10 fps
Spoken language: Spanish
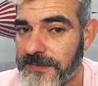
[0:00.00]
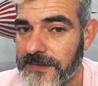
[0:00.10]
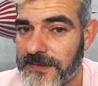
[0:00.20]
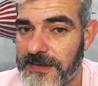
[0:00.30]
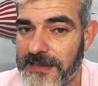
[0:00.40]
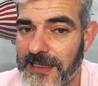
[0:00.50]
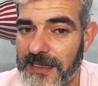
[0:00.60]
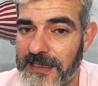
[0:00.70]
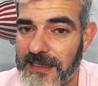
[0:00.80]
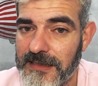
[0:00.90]
es que la
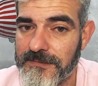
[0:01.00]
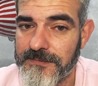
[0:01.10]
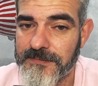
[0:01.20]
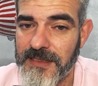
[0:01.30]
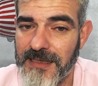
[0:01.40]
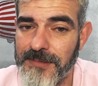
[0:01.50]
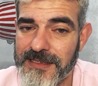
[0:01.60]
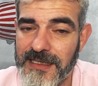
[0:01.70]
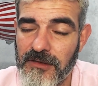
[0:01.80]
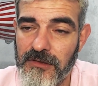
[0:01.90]
liga ha
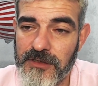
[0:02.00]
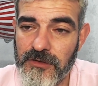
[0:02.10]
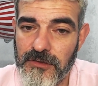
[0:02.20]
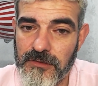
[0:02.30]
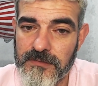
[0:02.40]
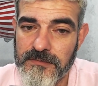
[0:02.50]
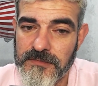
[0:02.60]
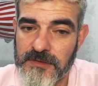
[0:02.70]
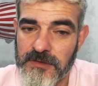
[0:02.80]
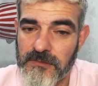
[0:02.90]
pasado de todo.
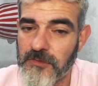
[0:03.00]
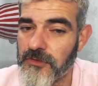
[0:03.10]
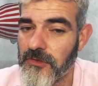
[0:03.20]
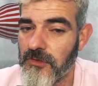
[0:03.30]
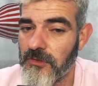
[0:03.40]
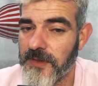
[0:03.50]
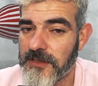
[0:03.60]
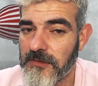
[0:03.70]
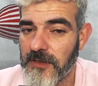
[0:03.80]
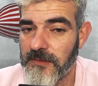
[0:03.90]
Muchos clubes,
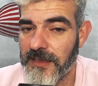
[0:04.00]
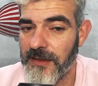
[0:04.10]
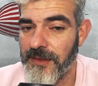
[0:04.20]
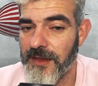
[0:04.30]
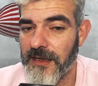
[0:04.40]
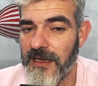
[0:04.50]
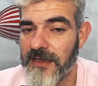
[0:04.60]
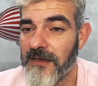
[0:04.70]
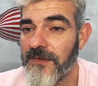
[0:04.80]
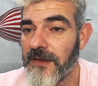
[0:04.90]
como el Valencia, han
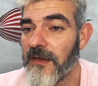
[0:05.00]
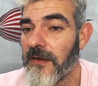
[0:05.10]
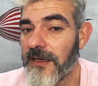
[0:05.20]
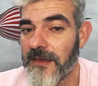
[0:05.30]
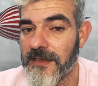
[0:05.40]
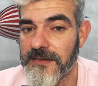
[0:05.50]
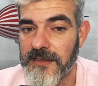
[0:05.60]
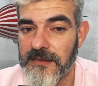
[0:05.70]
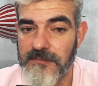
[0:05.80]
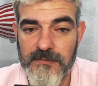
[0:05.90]
defendido al
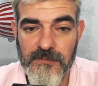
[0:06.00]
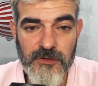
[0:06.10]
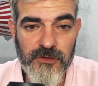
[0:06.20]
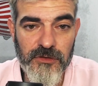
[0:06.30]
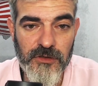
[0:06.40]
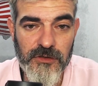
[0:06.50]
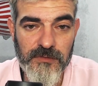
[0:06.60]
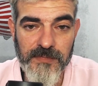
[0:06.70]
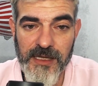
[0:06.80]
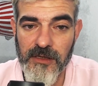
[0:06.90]
racista, muchos
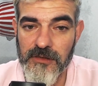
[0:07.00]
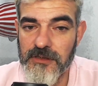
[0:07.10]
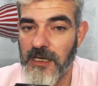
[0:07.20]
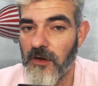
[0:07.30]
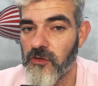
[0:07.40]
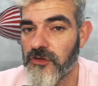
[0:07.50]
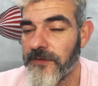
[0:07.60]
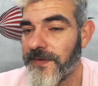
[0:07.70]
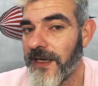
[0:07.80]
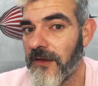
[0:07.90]
medios han
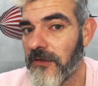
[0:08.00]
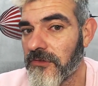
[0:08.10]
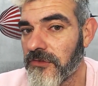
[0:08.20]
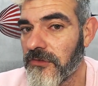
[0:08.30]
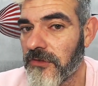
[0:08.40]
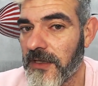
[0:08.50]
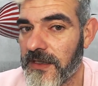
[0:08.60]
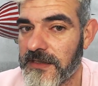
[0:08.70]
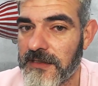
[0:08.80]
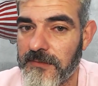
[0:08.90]
justificado el insulto
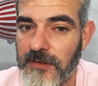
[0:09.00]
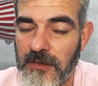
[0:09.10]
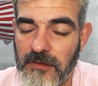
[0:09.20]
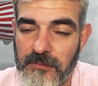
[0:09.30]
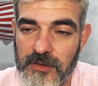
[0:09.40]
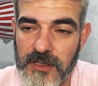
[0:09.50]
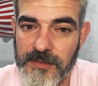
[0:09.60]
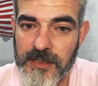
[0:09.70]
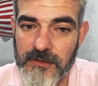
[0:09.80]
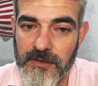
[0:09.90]
racista por el
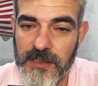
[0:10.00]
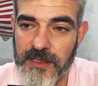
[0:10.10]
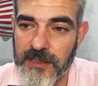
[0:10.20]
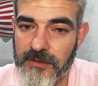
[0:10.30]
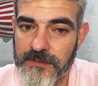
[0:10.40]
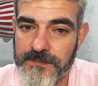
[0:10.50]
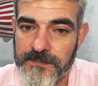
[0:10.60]
comportamiento del negro,